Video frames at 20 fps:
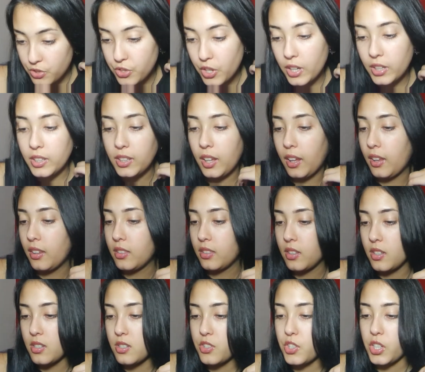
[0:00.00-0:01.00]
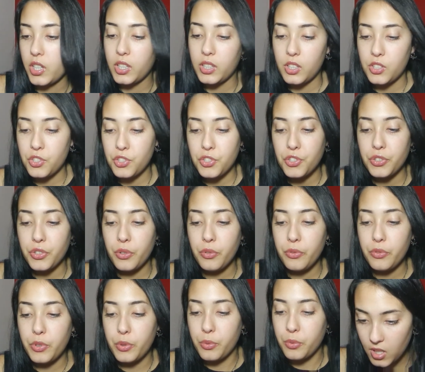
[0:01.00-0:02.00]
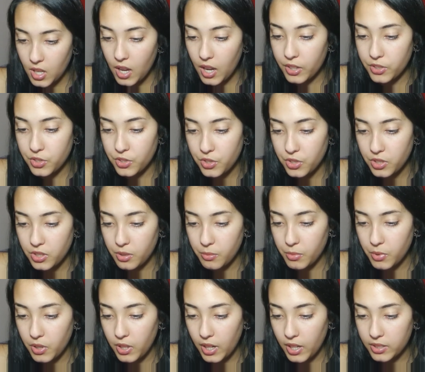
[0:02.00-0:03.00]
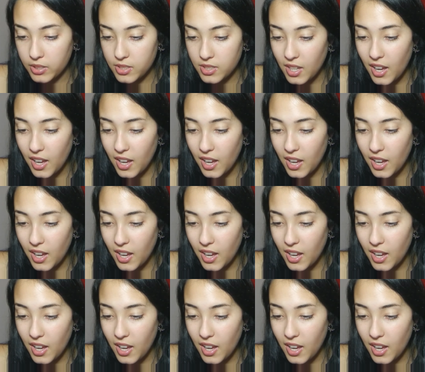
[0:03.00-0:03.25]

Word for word: Jaquetas. Jaqueta a gente não viu. Ah, a gente deu uma olhada.